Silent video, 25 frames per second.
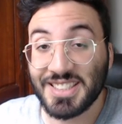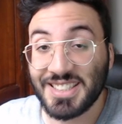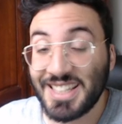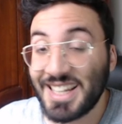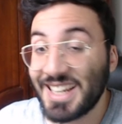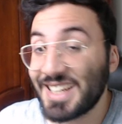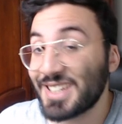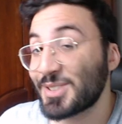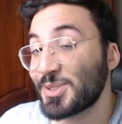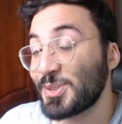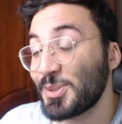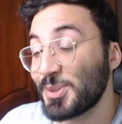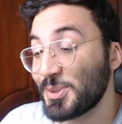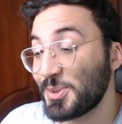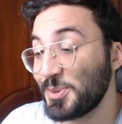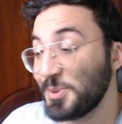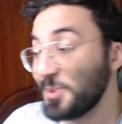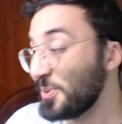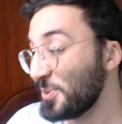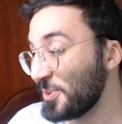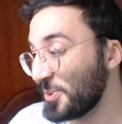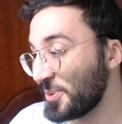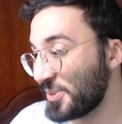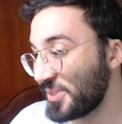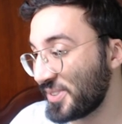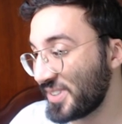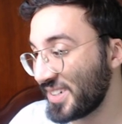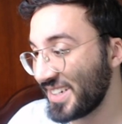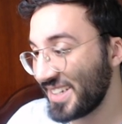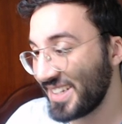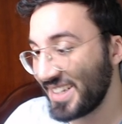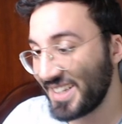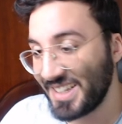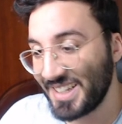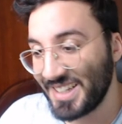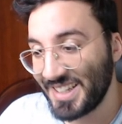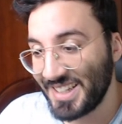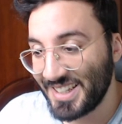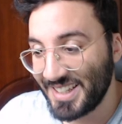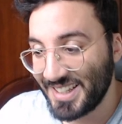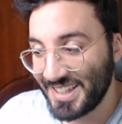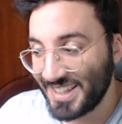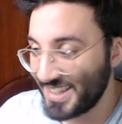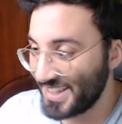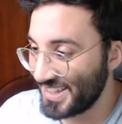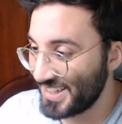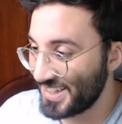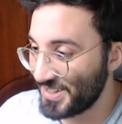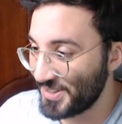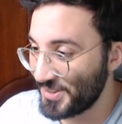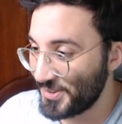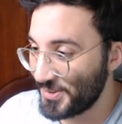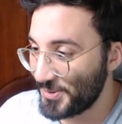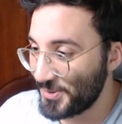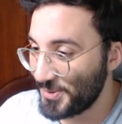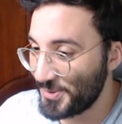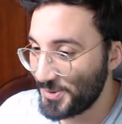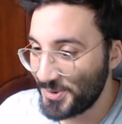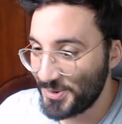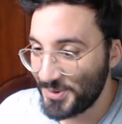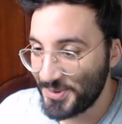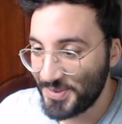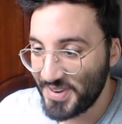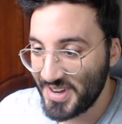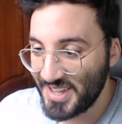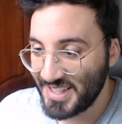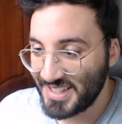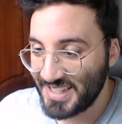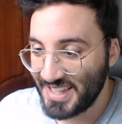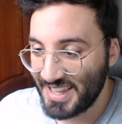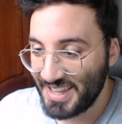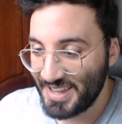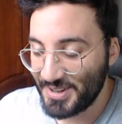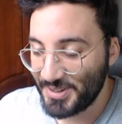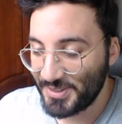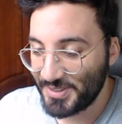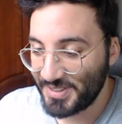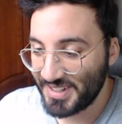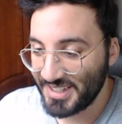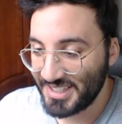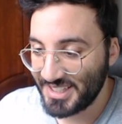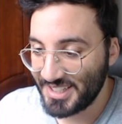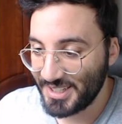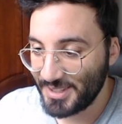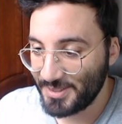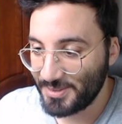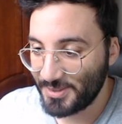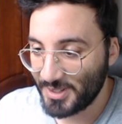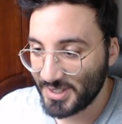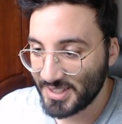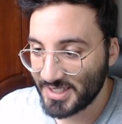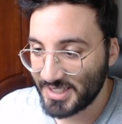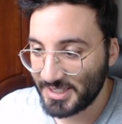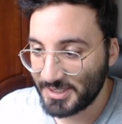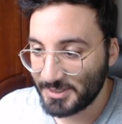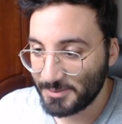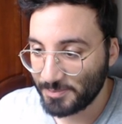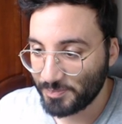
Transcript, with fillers: de la chance ou non on va essayer on va essayer de voir ça